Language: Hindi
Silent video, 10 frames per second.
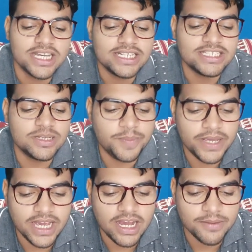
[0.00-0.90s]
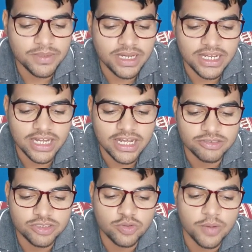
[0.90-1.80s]
जिन पे हम
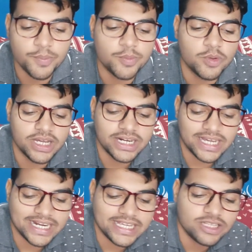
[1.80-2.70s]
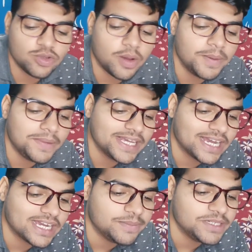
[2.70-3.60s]
जिनको हम प्रमोट अगर करेंगे तो हमें मिलेगा
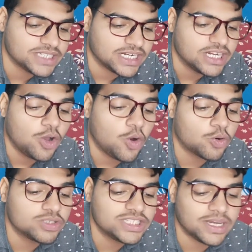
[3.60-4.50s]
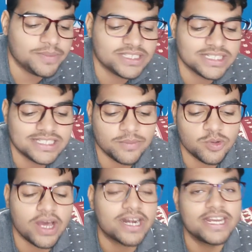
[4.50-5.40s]
कमीशन और उसी कमीशन से हम लोग
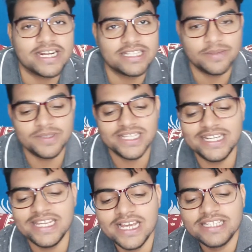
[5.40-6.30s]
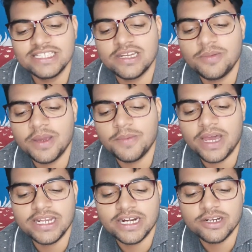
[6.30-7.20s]
अर्निंग करते हैं बेसिकली जितनी भी हमारी
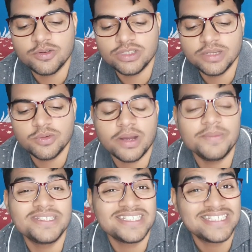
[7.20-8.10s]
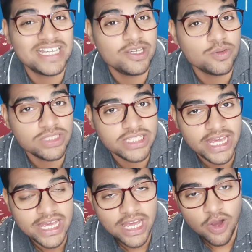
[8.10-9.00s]
अर्निंग होती है वो कमीशन से ही होती है
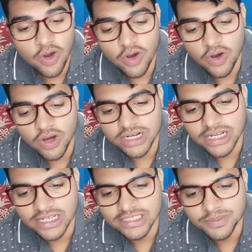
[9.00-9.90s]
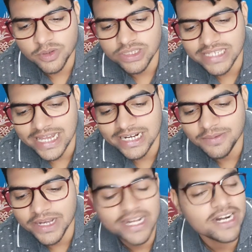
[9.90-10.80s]
और इसमें कोई सैलरी
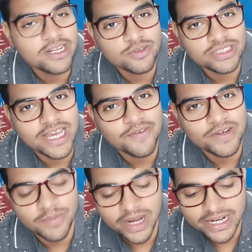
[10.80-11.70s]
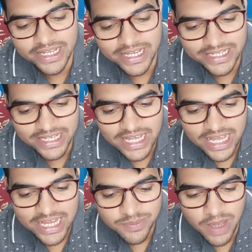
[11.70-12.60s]
वगैरह नहीं होती है एफिलेट मार्केटिंग है ये
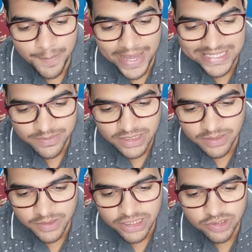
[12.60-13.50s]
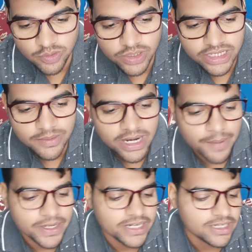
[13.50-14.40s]
इसमें आप पैसे भी इनकम करते हो एक बार
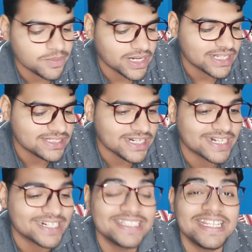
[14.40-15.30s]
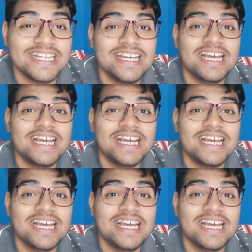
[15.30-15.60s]
आपने इनकम करना स्टार्ट कर दी देन